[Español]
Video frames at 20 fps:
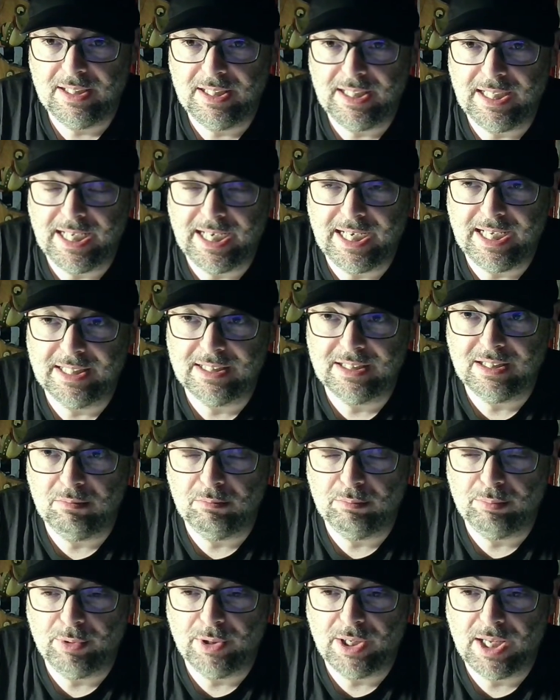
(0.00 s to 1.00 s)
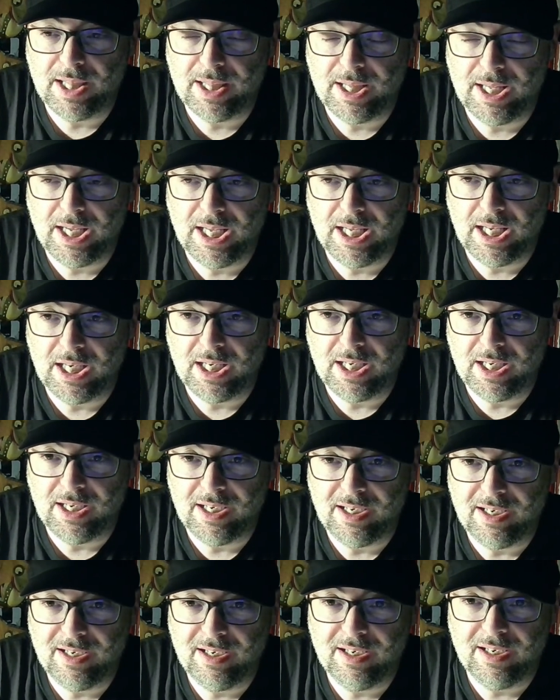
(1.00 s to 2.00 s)
la temporada en,
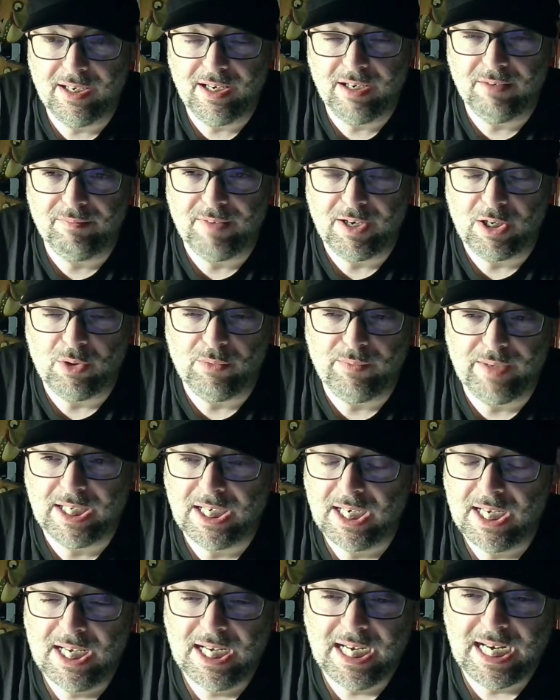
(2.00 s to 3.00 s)
en Fangofan.